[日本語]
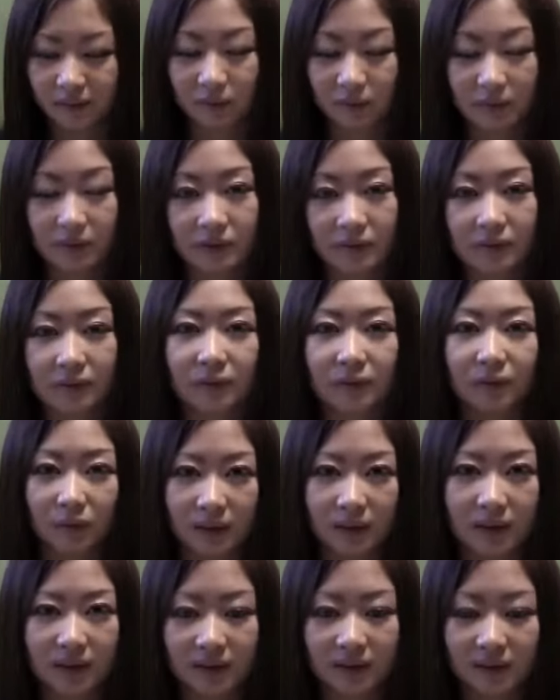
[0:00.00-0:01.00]
個作るの
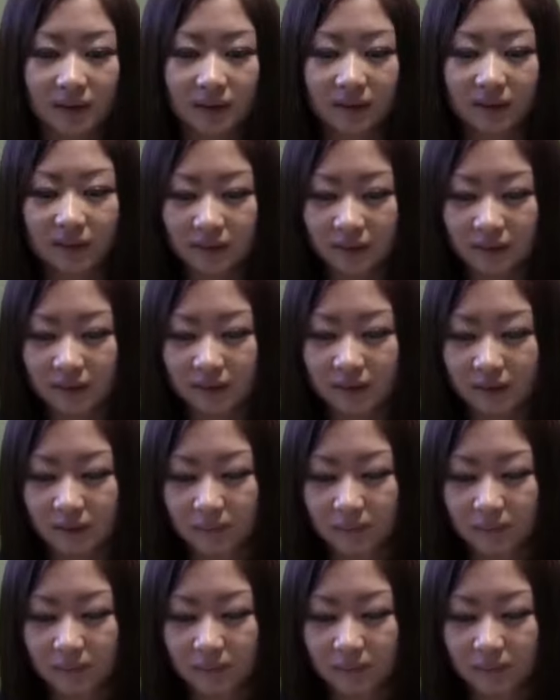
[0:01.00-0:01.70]
にやのに